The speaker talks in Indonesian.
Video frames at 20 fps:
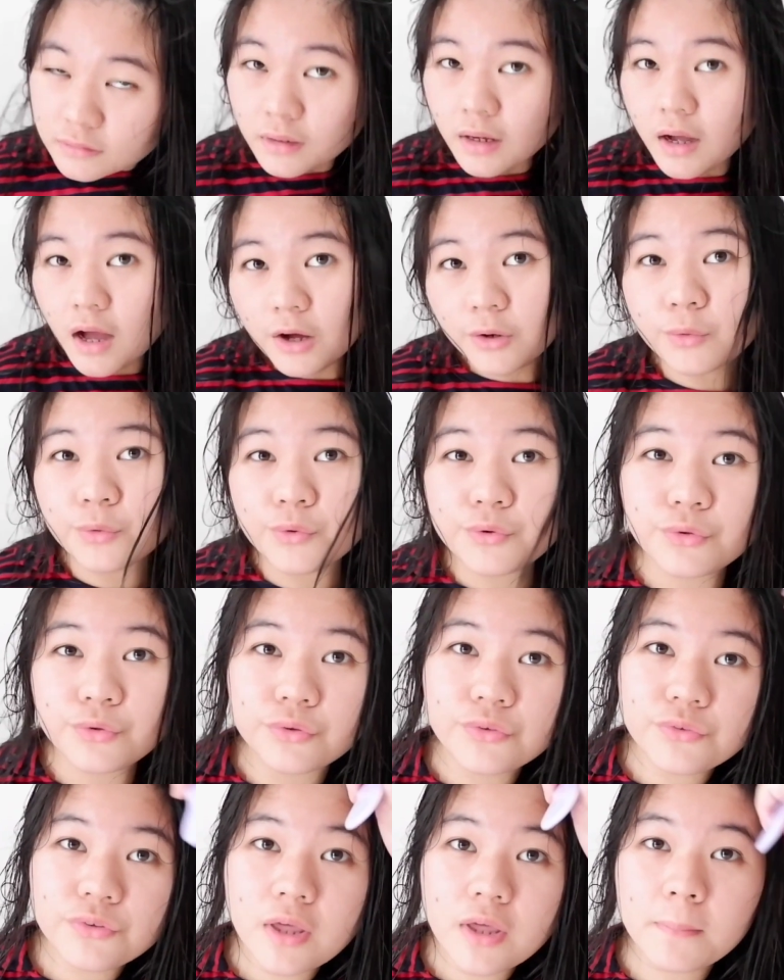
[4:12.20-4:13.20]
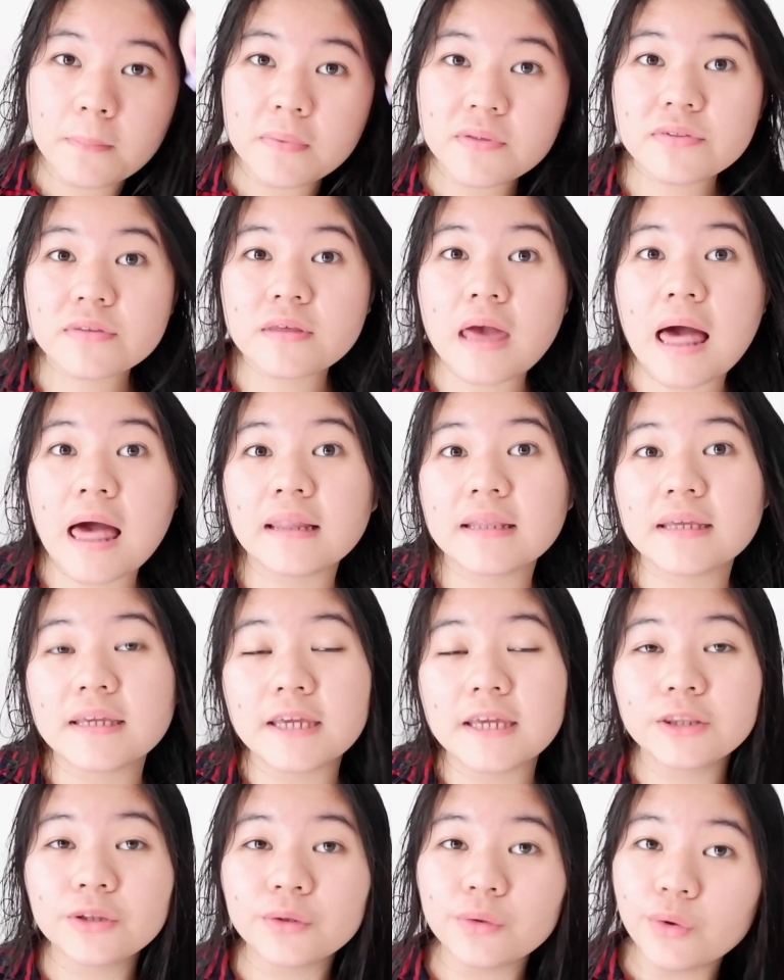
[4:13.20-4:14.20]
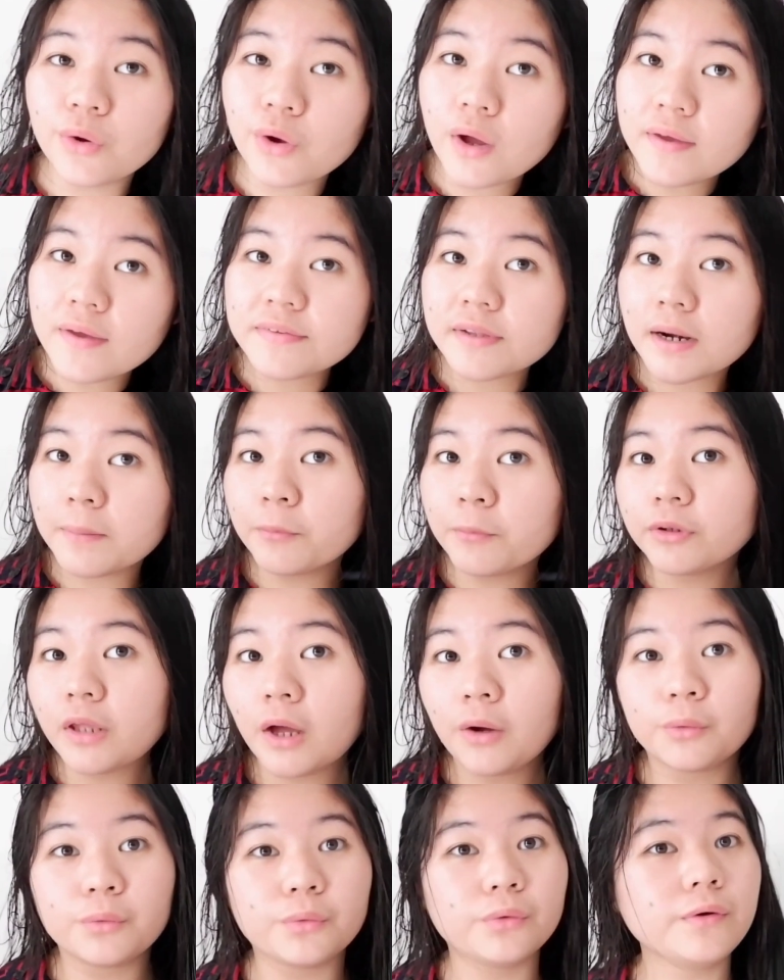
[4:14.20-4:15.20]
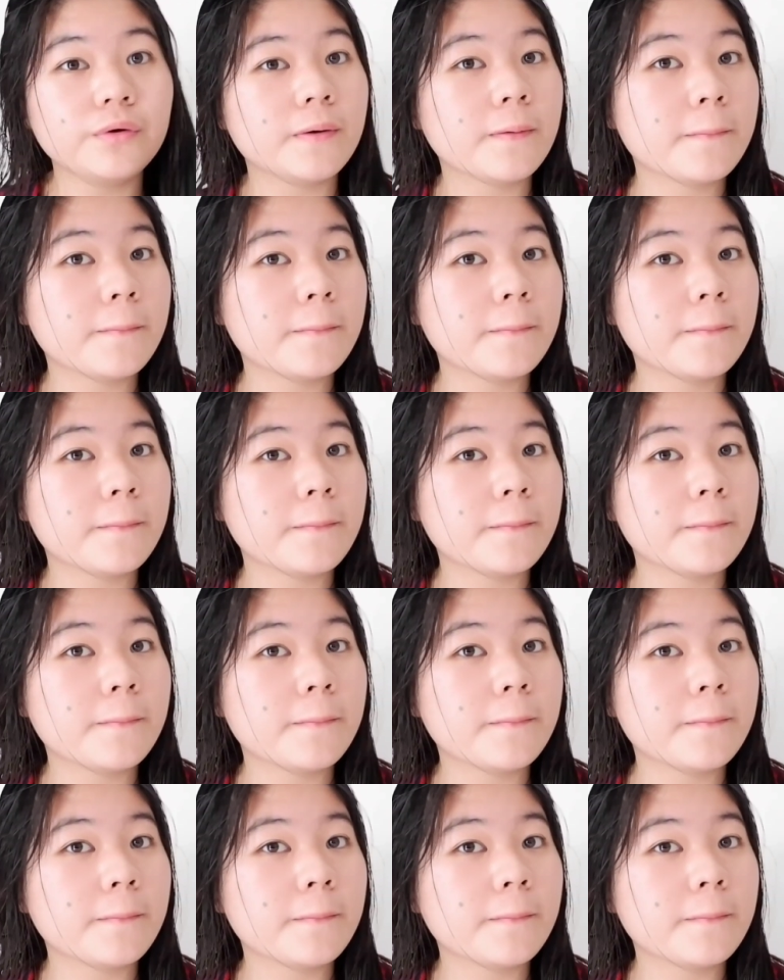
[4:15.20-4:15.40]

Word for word: nggak khusus sama sekali gitu loh guys rambut aku